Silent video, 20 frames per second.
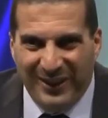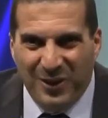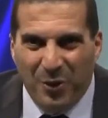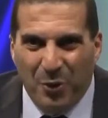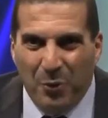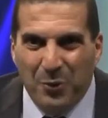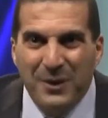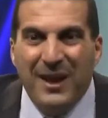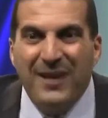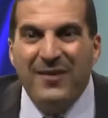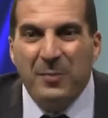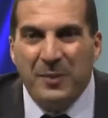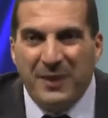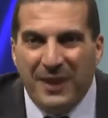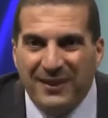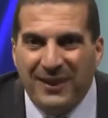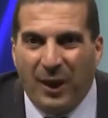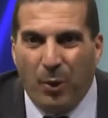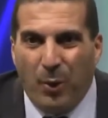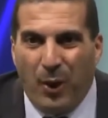والناس
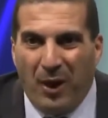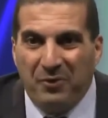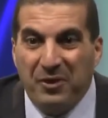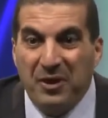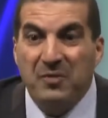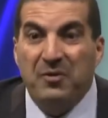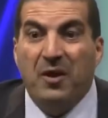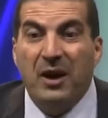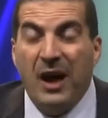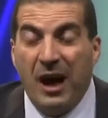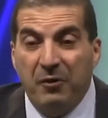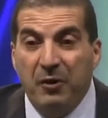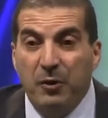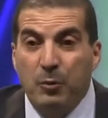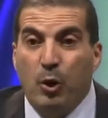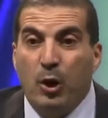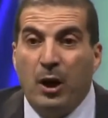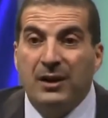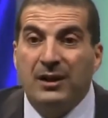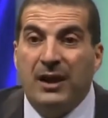بتتطوع فيه فراح في
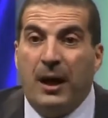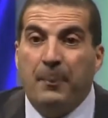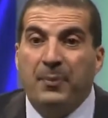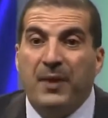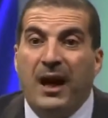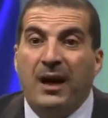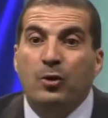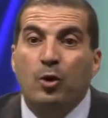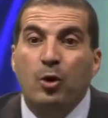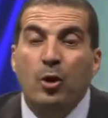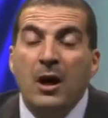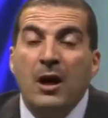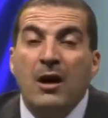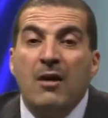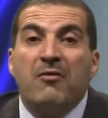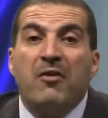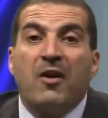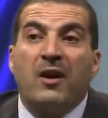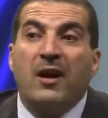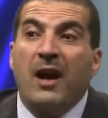المقاطعه بتاعته
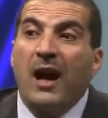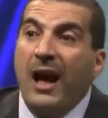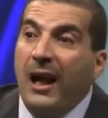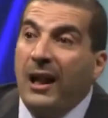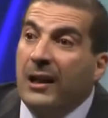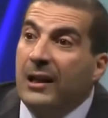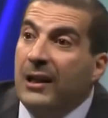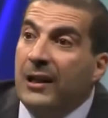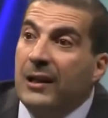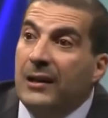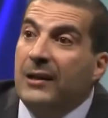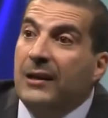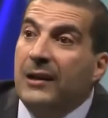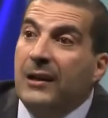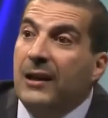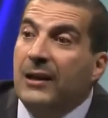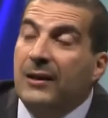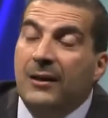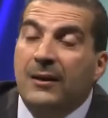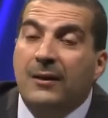فراح
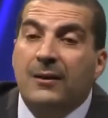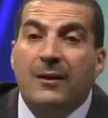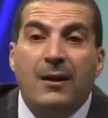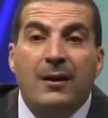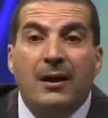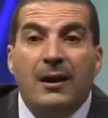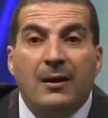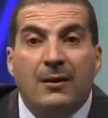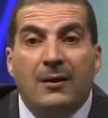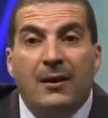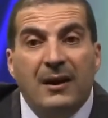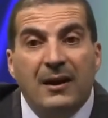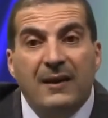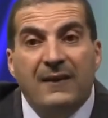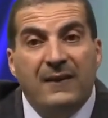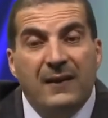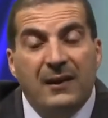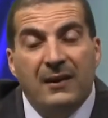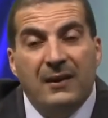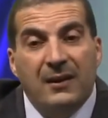للراجل
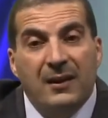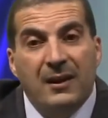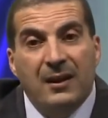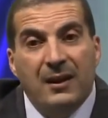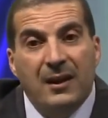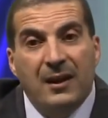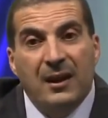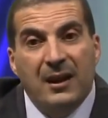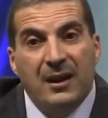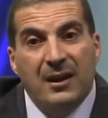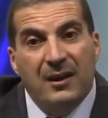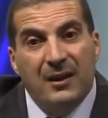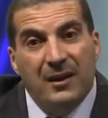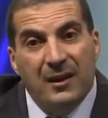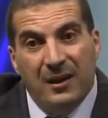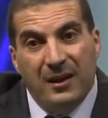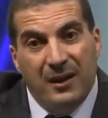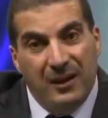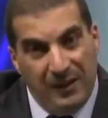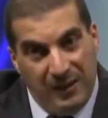رئيس
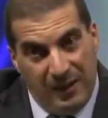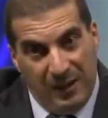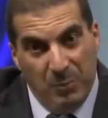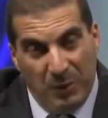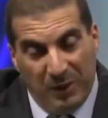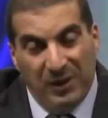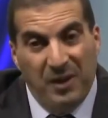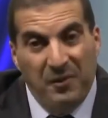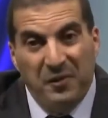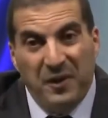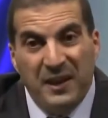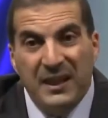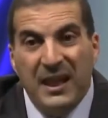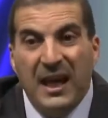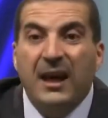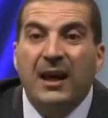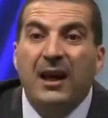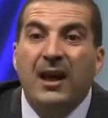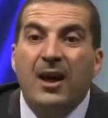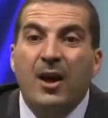المطافي
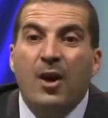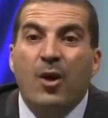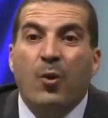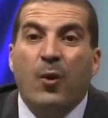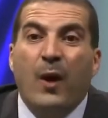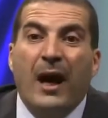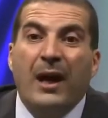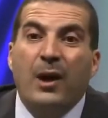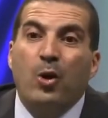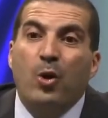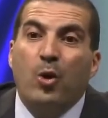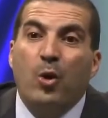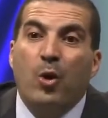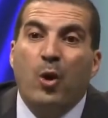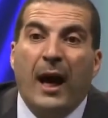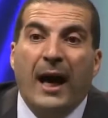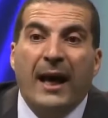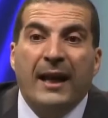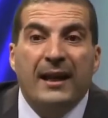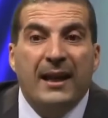هناك وقال
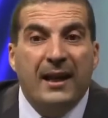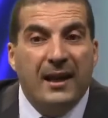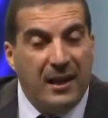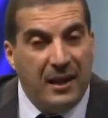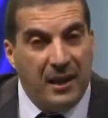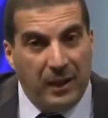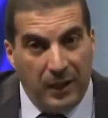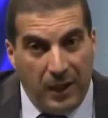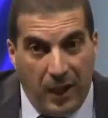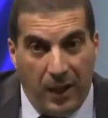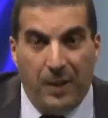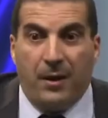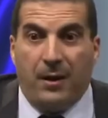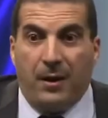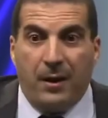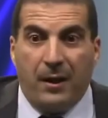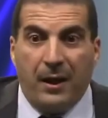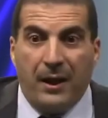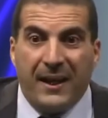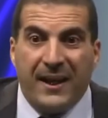له انا
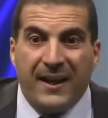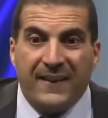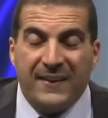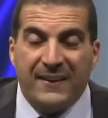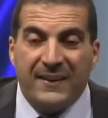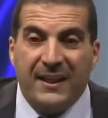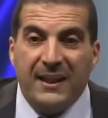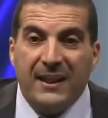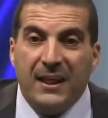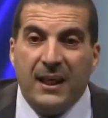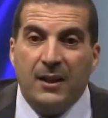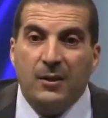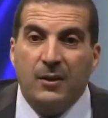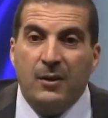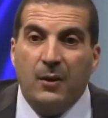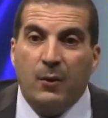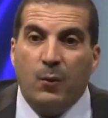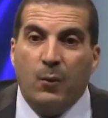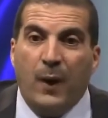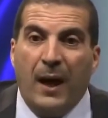لائق
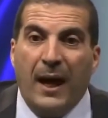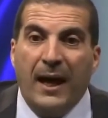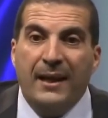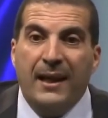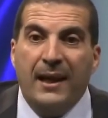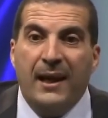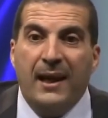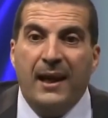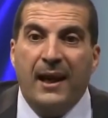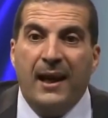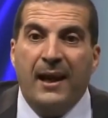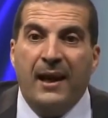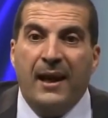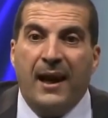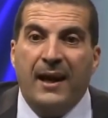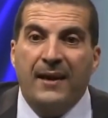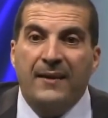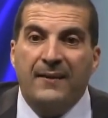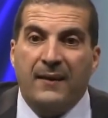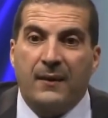جسديا وانا
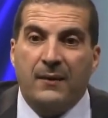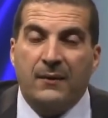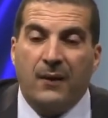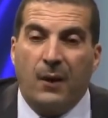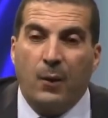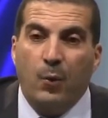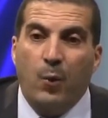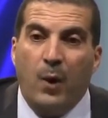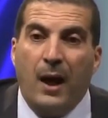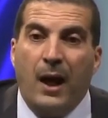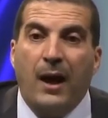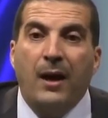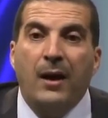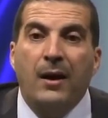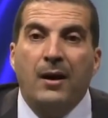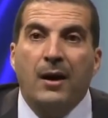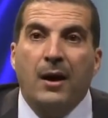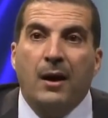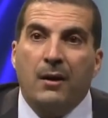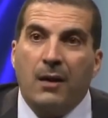عايز اتطوع
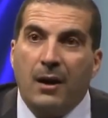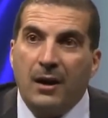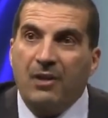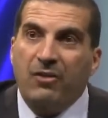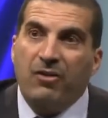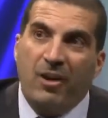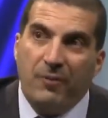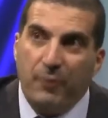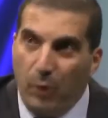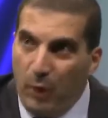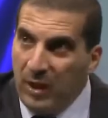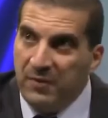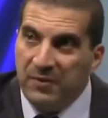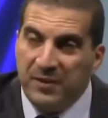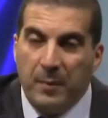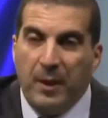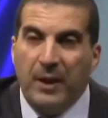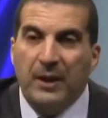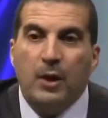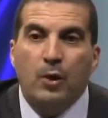الراجل شافه عرف
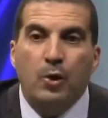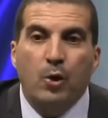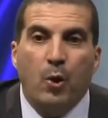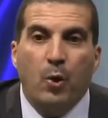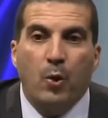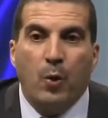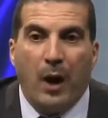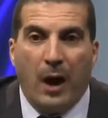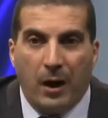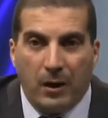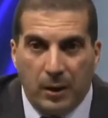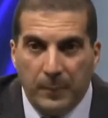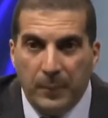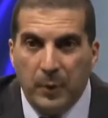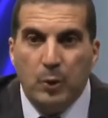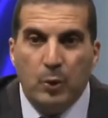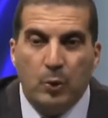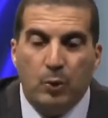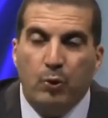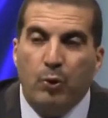طبعا ان هو
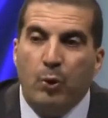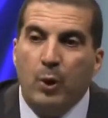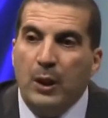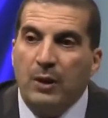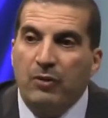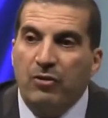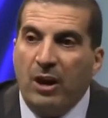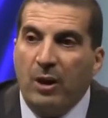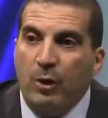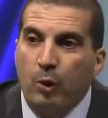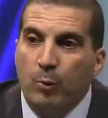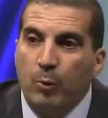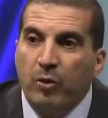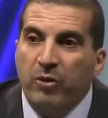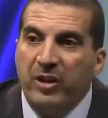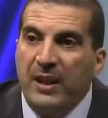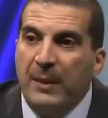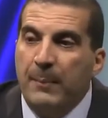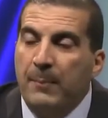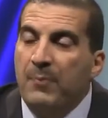عربي وشكله
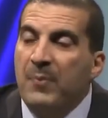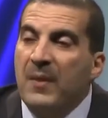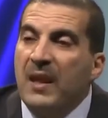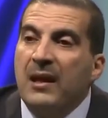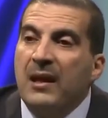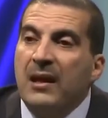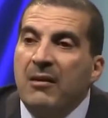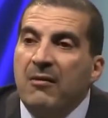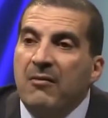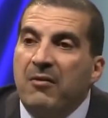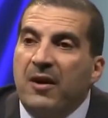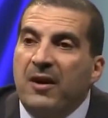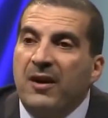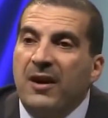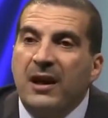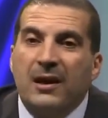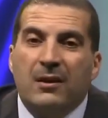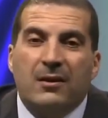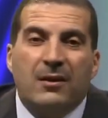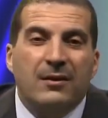مسلم
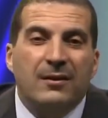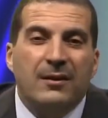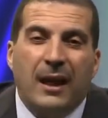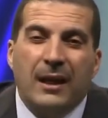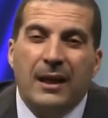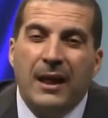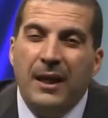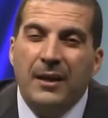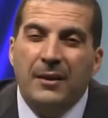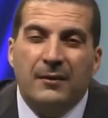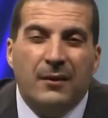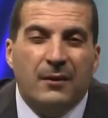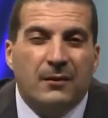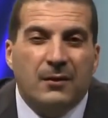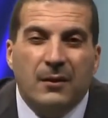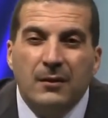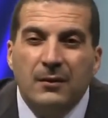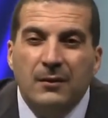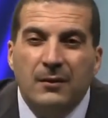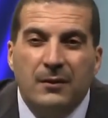فالراجل رد عليه حته
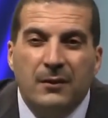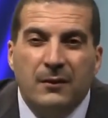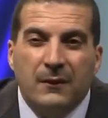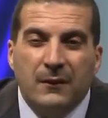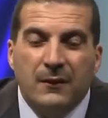رد